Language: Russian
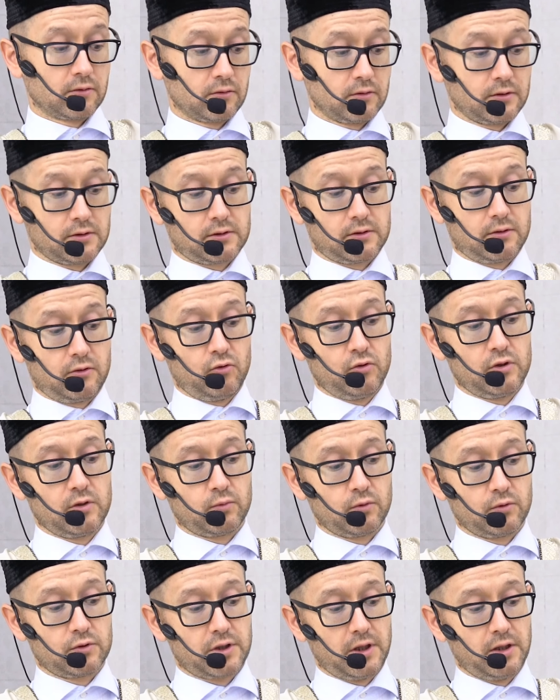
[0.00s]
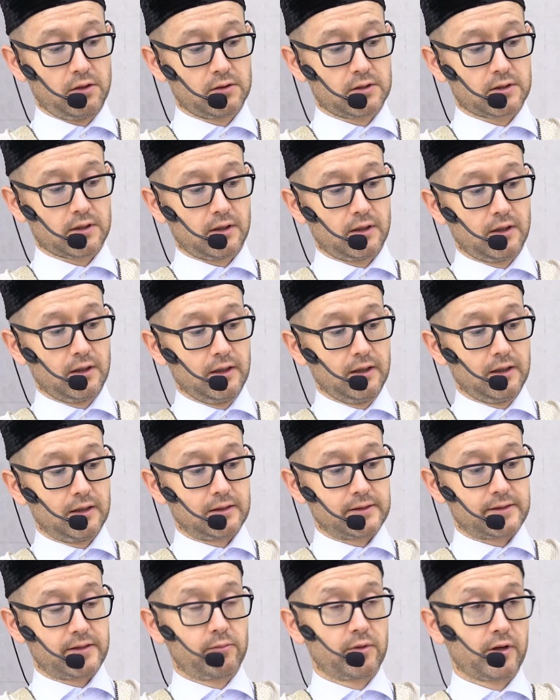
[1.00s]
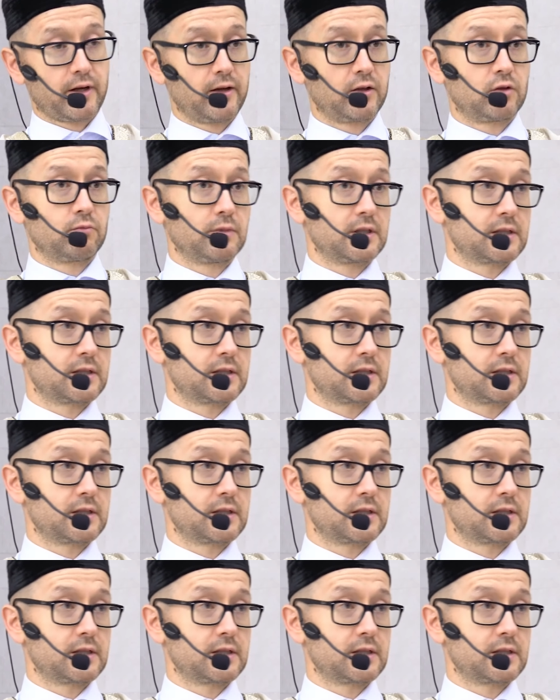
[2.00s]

То есть люди, получается, забирают